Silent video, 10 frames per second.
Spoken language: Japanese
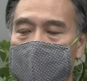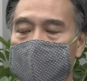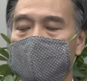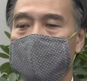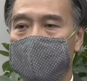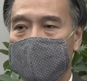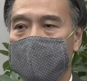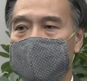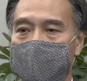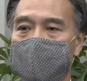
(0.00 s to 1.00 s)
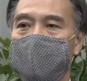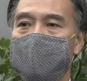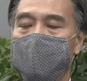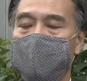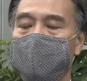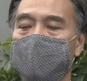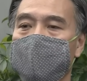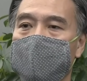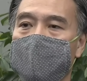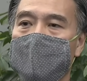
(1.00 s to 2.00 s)
あ重要だというふうに思っていま
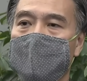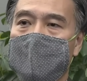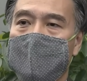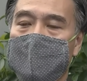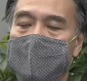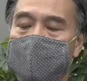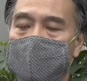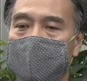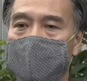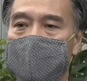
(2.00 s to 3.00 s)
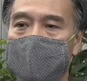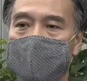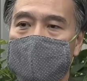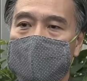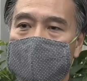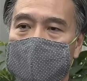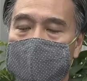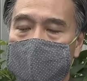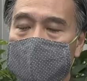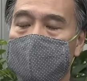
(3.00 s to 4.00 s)
すので、まあ、そういう観点で
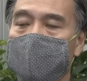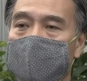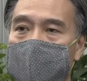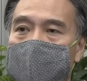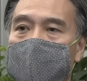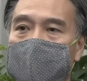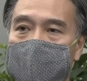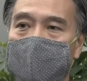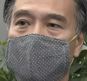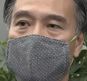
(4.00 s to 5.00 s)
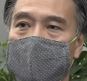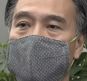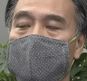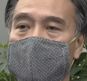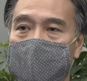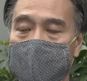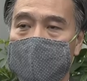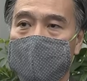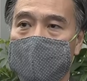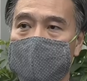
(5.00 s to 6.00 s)
この特措法の適用の在り方につ
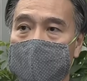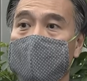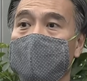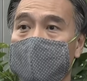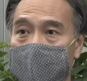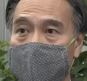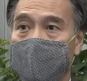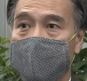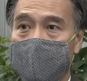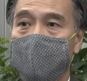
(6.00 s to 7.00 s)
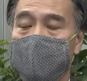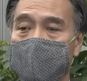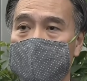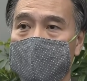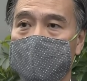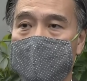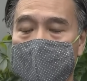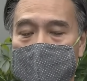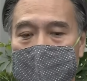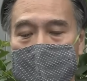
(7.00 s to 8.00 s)
いてはまあ、考えていきたいというふうに思っています。
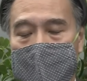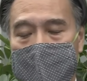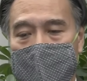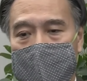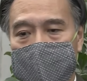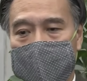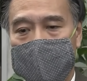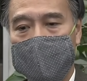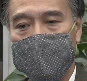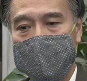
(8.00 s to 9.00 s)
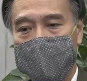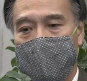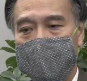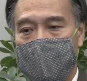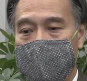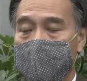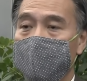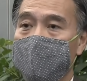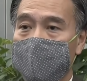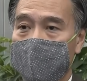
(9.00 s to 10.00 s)
それからあのこの
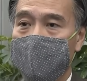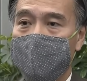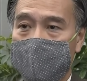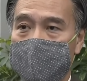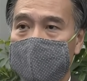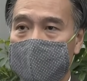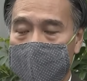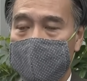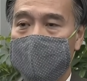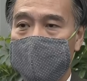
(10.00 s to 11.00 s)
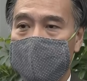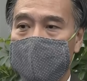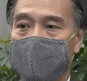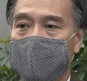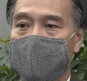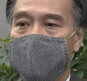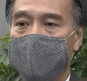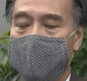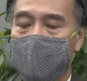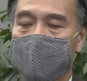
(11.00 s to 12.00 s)
協力金、支援金という形
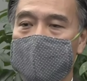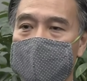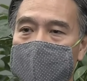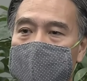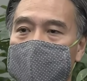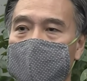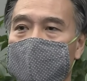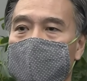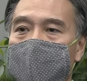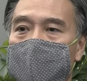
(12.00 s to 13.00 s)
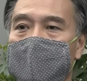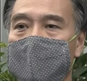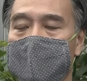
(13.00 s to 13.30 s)
で、えー、長野県も、